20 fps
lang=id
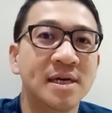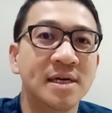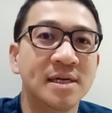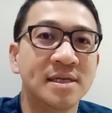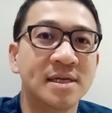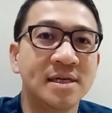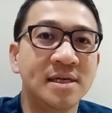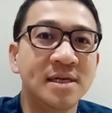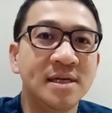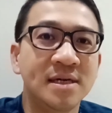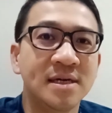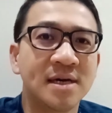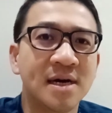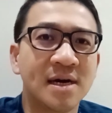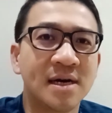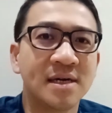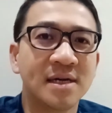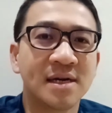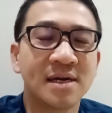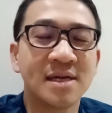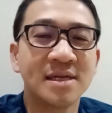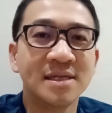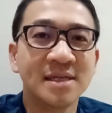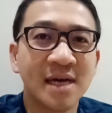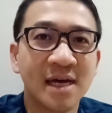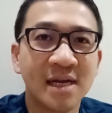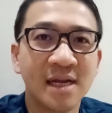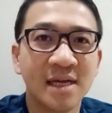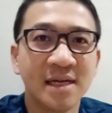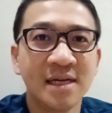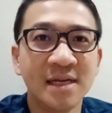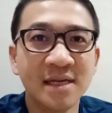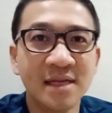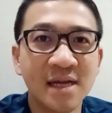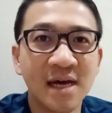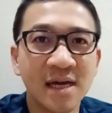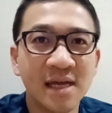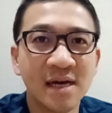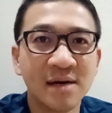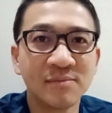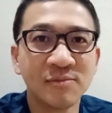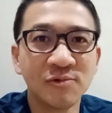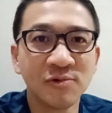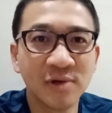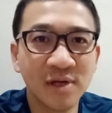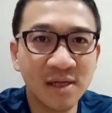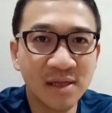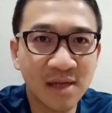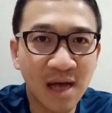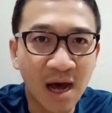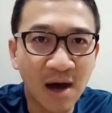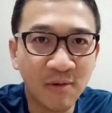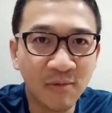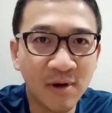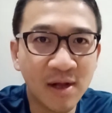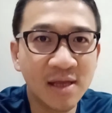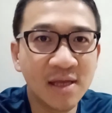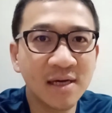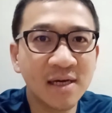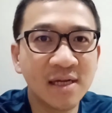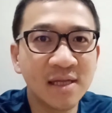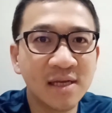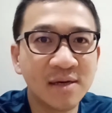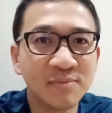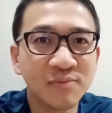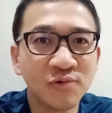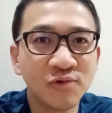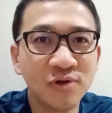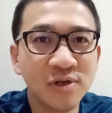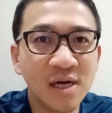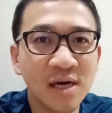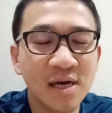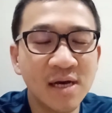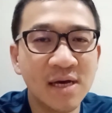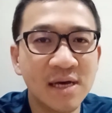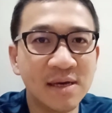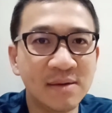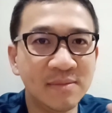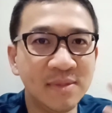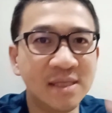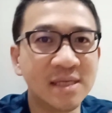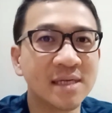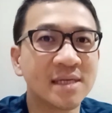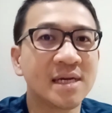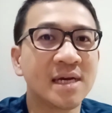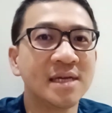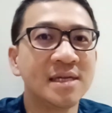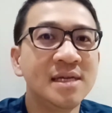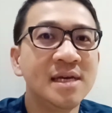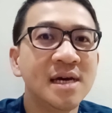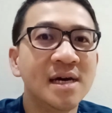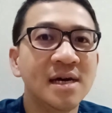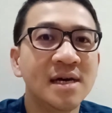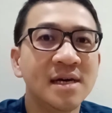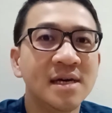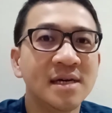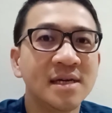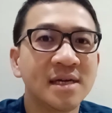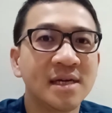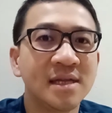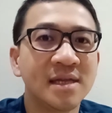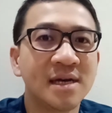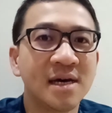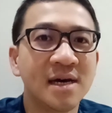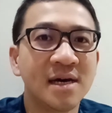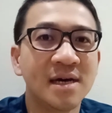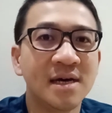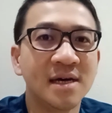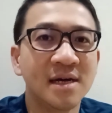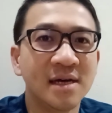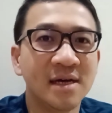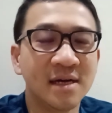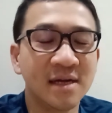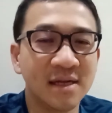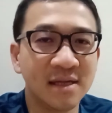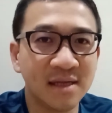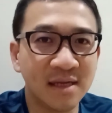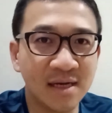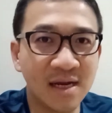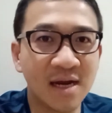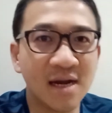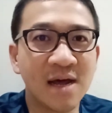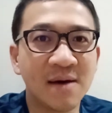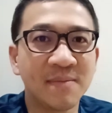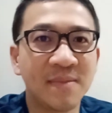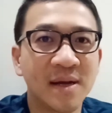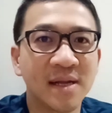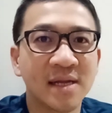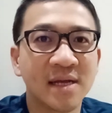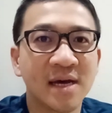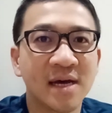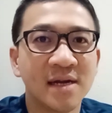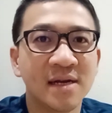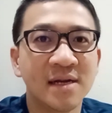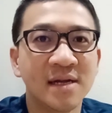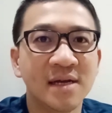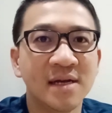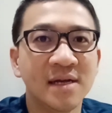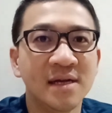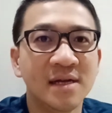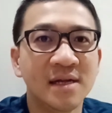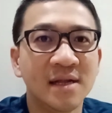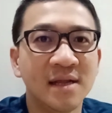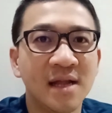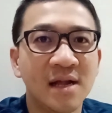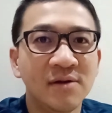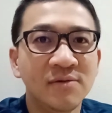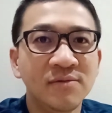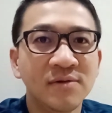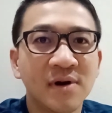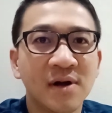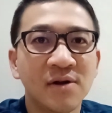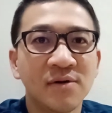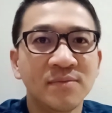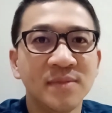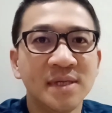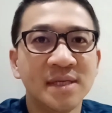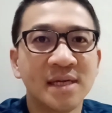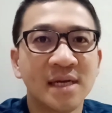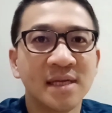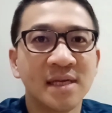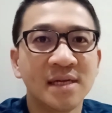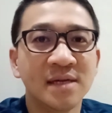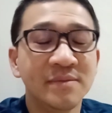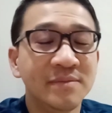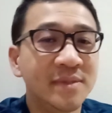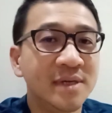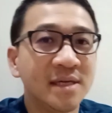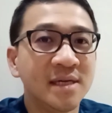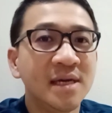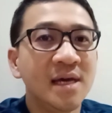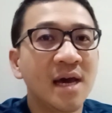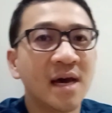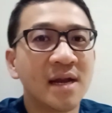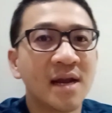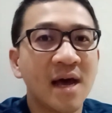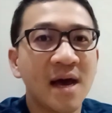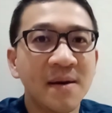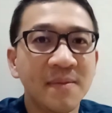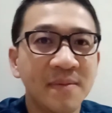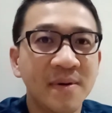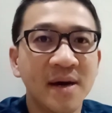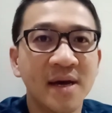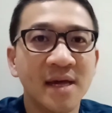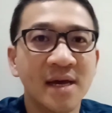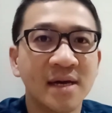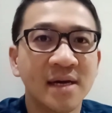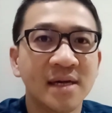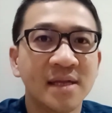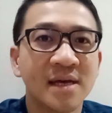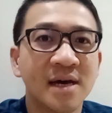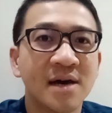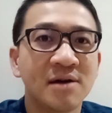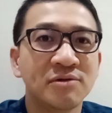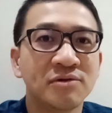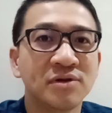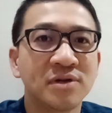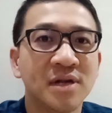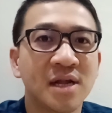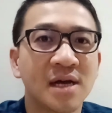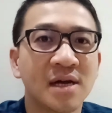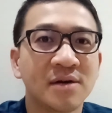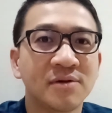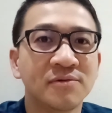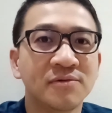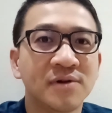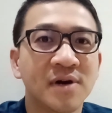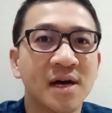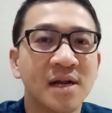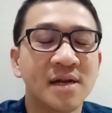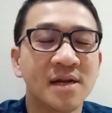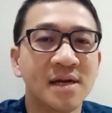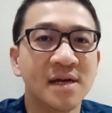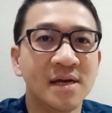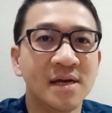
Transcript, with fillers: Jadi rencana indah yang mungkin awalnya kita punya bisa saja kita tidak dapatkan. Lalu kalau misalnya demikian, apa yang kita harus lakukan?